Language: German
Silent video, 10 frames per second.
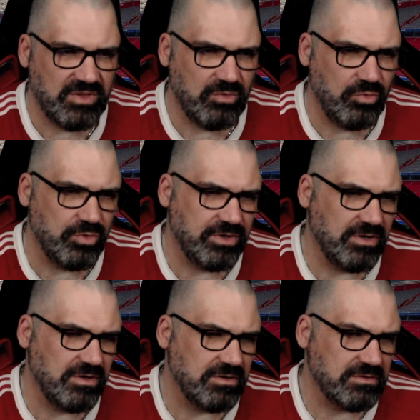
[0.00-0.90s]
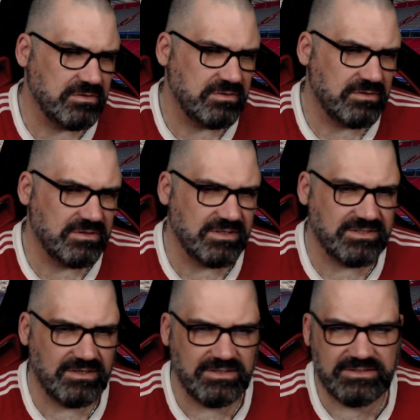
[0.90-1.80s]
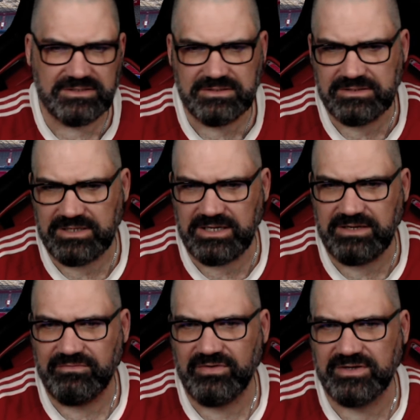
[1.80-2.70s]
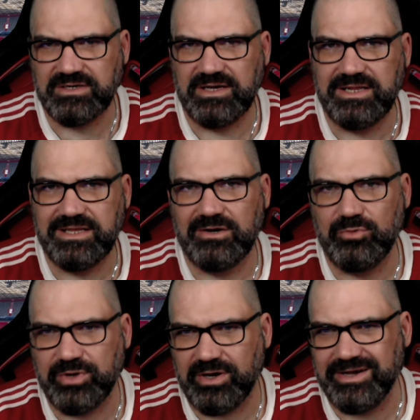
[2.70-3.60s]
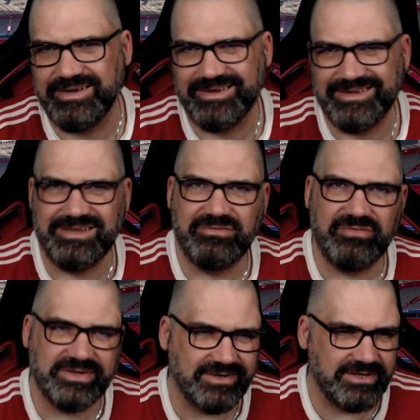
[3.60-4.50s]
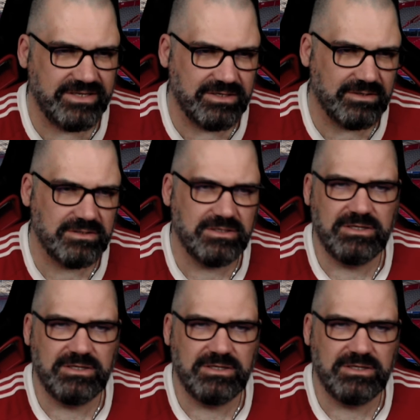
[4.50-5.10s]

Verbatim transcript: Oder dass halt der Innenverteidiger oder einer der Innenverteidiger